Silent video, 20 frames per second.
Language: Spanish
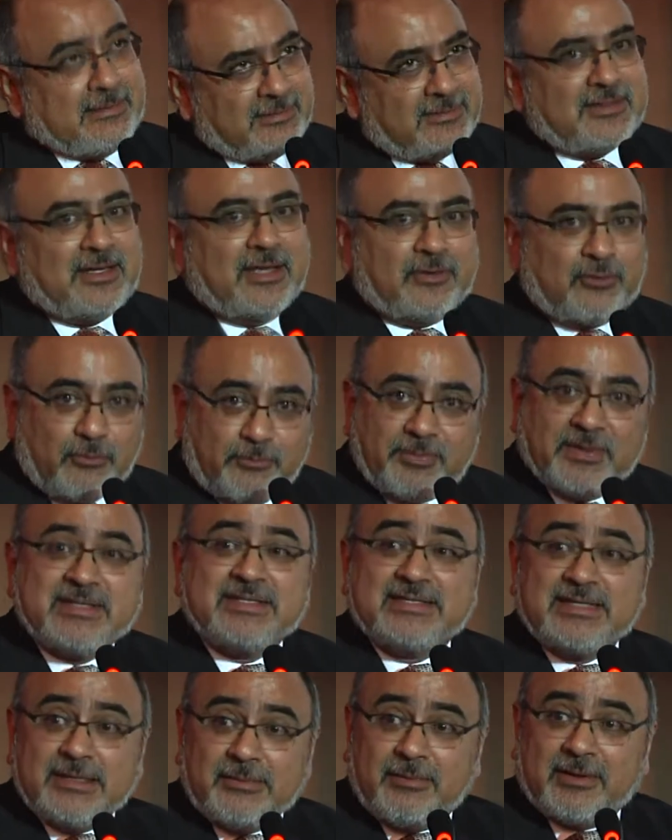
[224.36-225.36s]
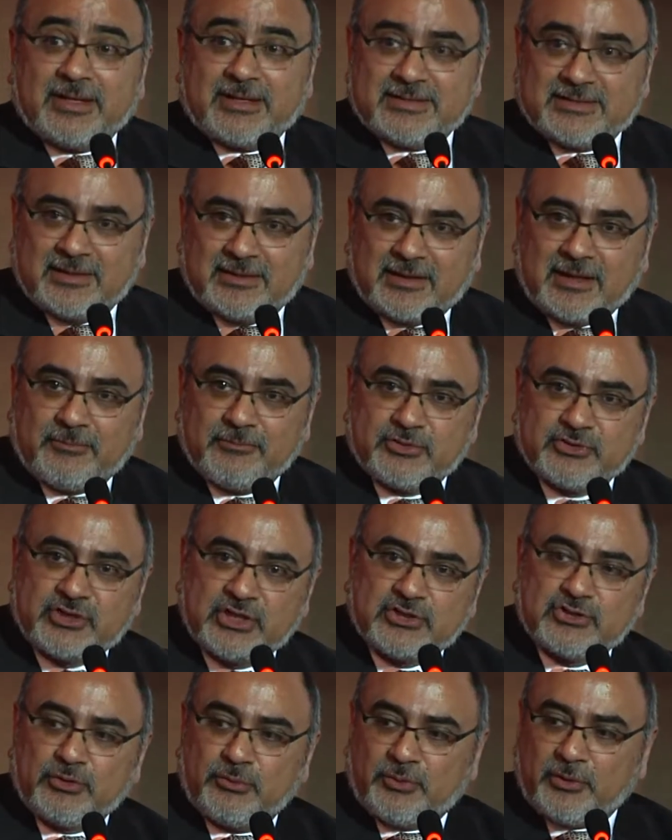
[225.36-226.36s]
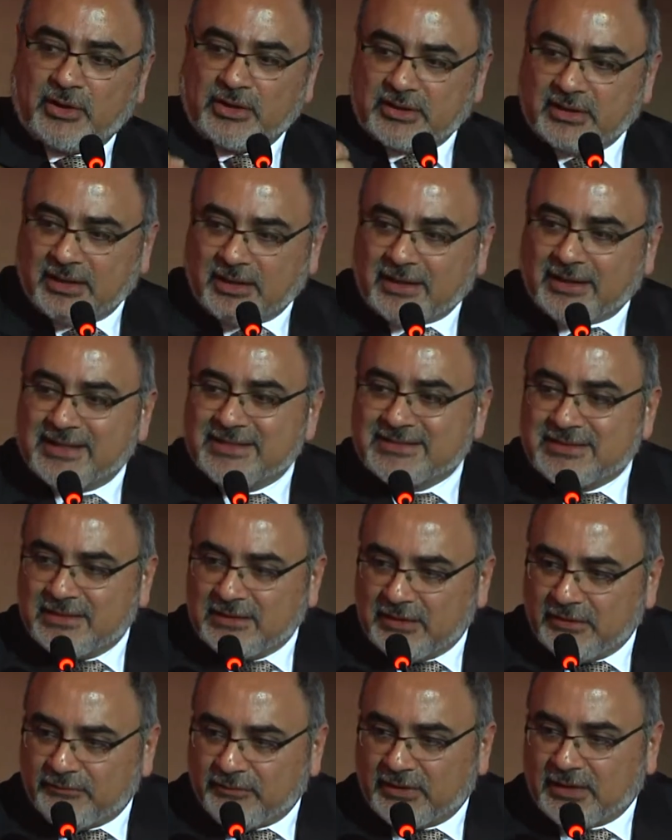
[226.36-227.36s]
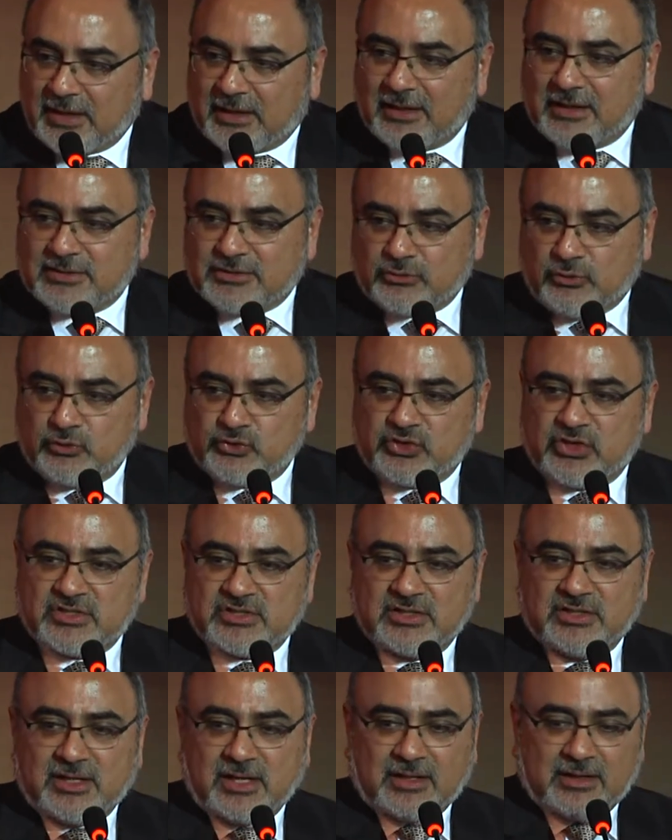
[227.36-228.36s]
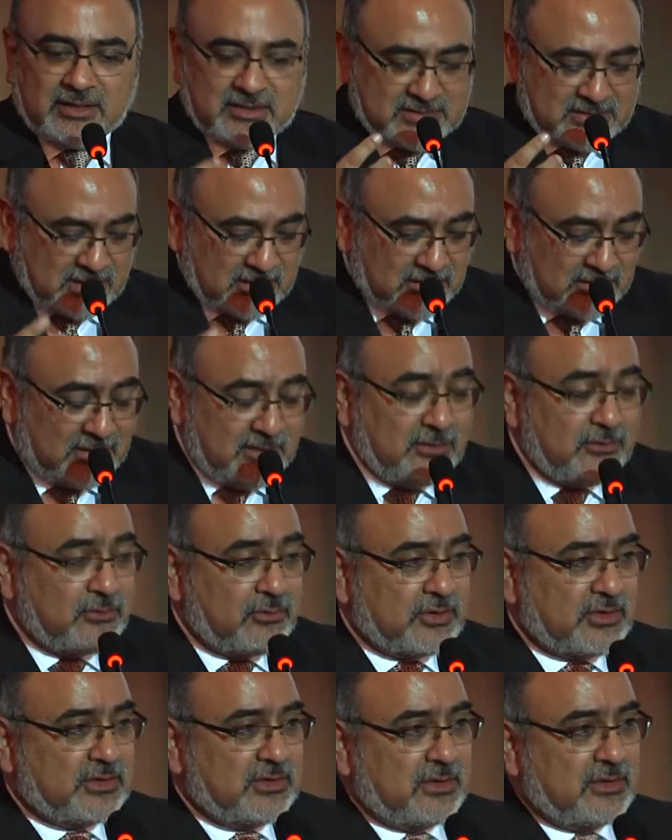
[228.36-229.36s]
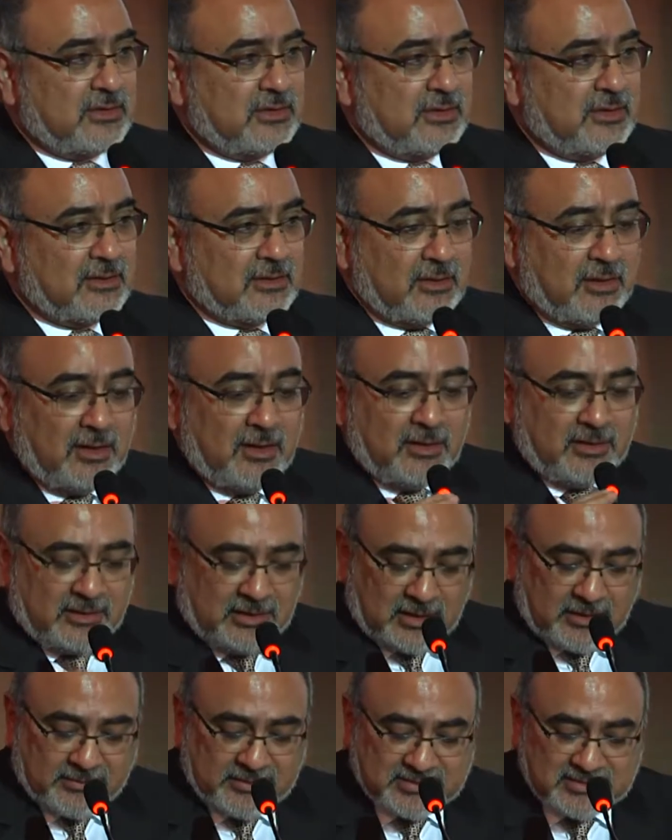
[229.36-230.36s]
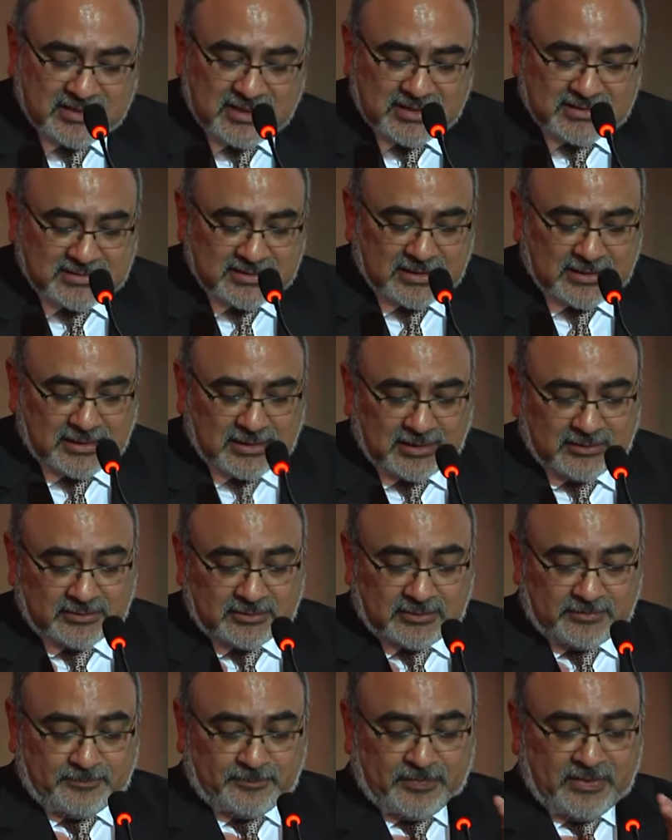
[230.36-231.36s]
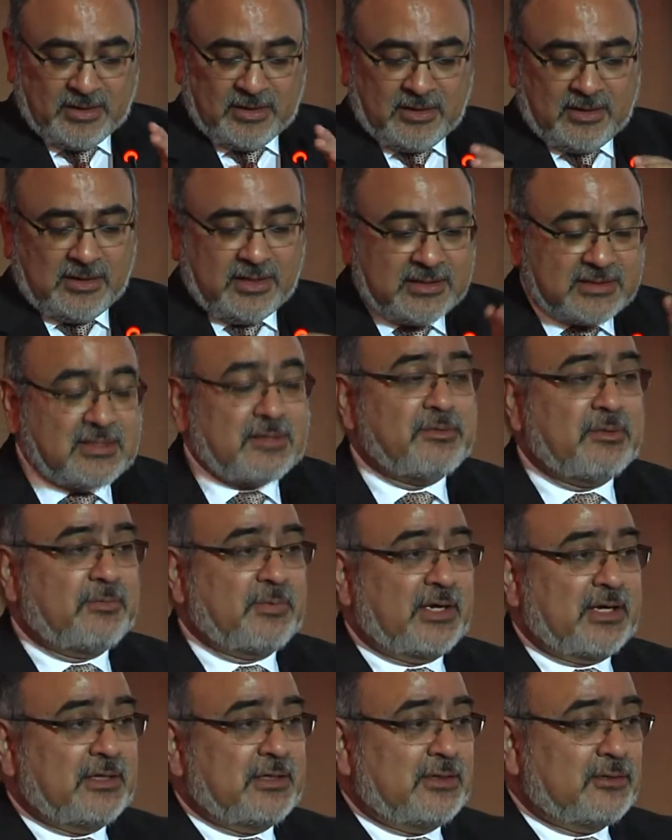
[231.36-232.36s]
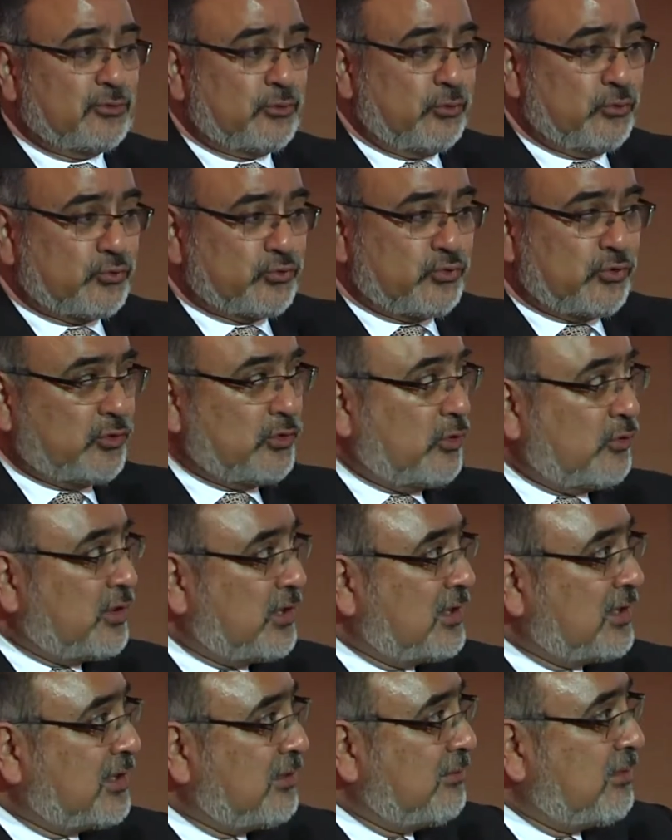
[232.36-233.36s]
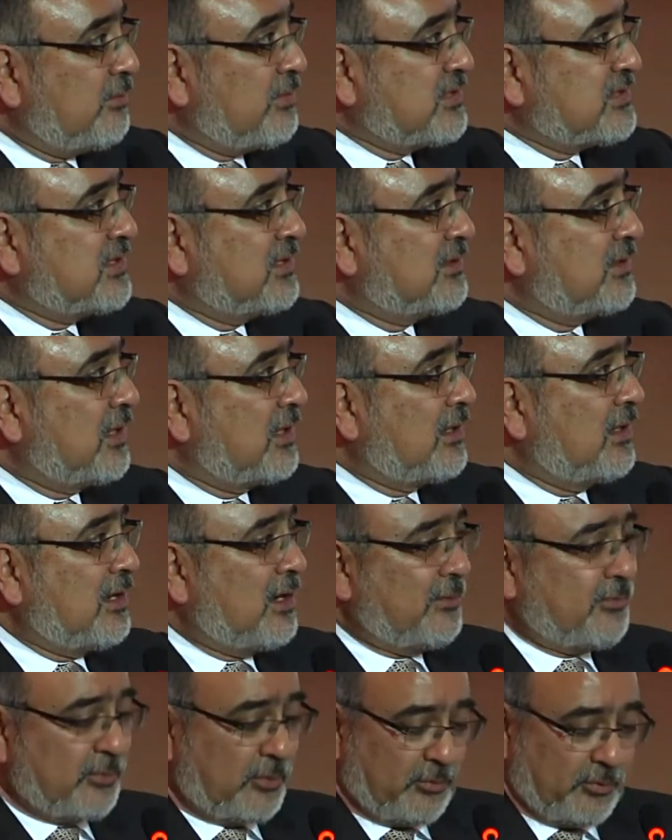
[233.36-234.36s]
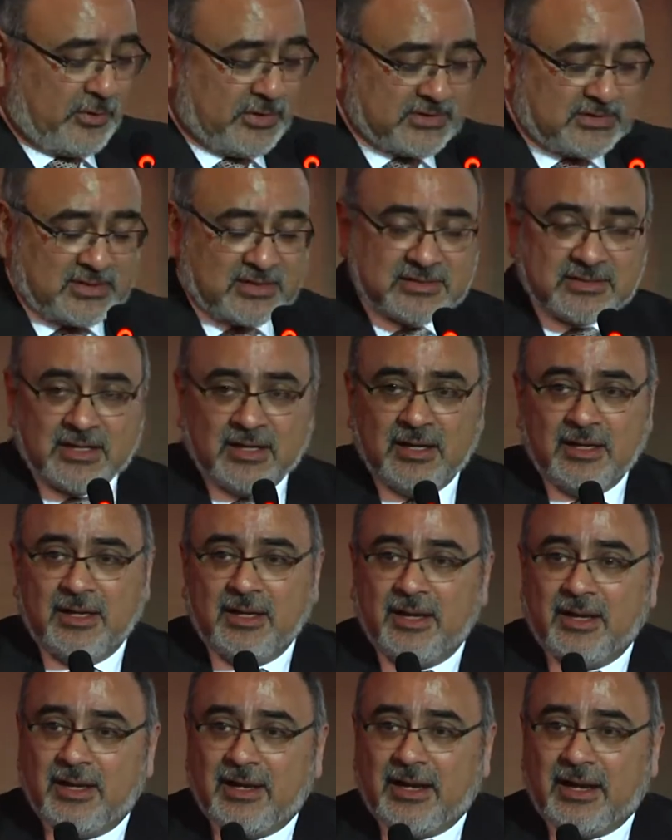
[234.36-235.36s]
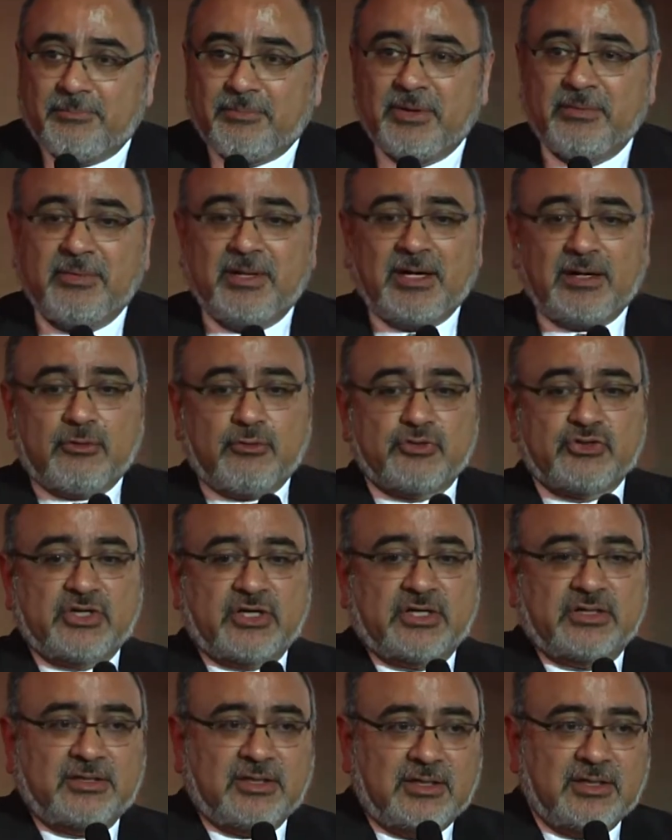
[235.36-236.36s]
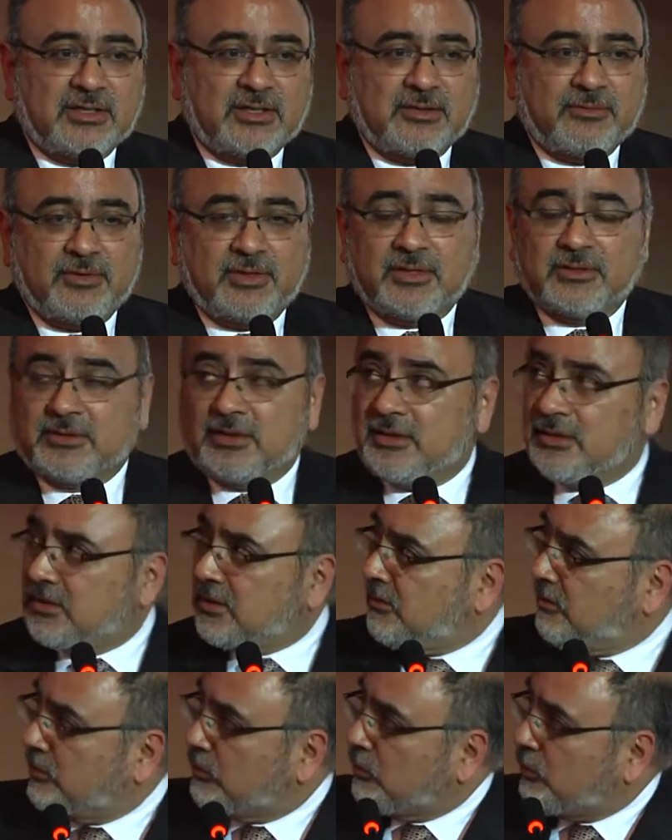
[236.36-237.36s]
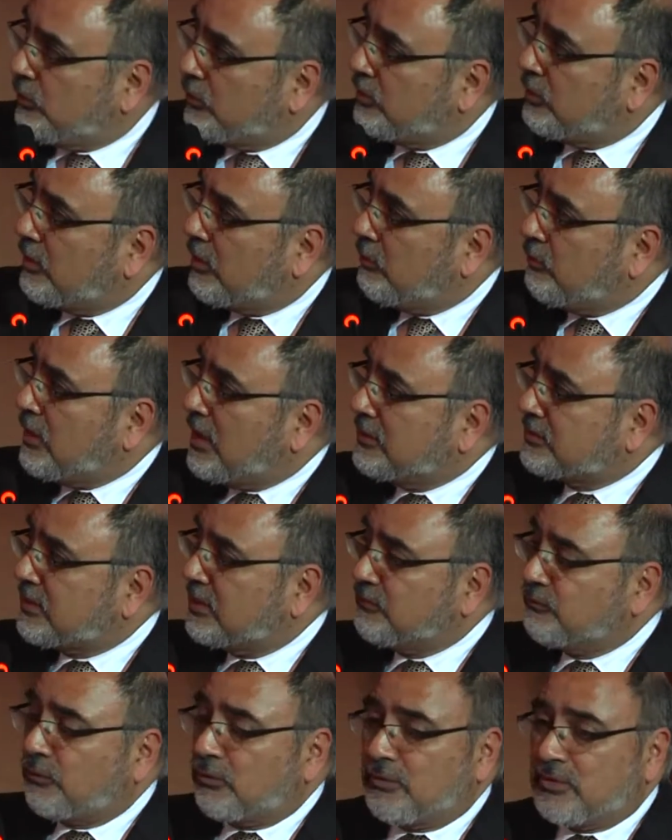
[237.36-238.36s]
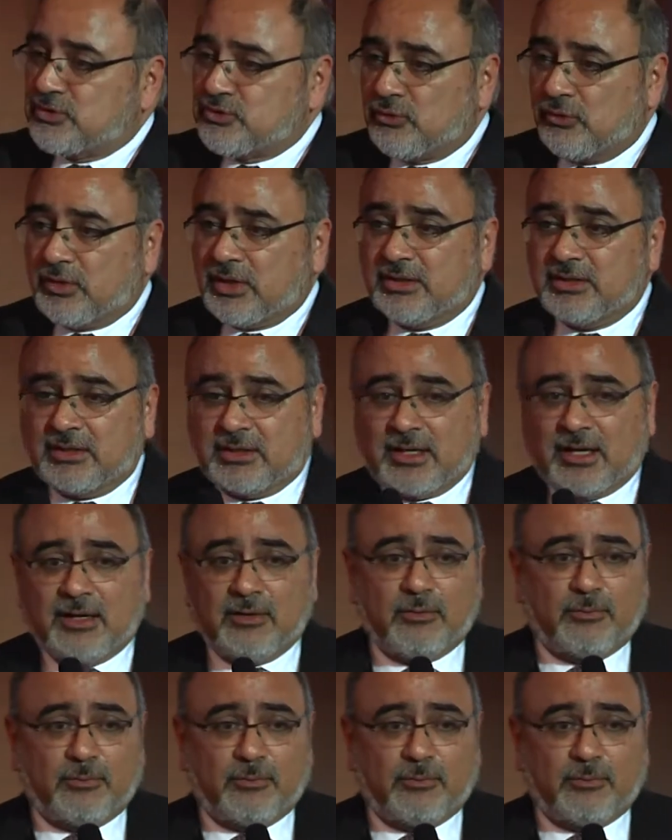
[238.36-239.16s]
es comprensible que sintamos eso, pero hay que resignificar las cosas y darle el sentido que tienen y avanzar hacia adelante. Esa es mi pequeña introducción. Ahora déjeme presentarles las propuestas. La primera cosa que tiene que ver tiene que ver con una transformación radical o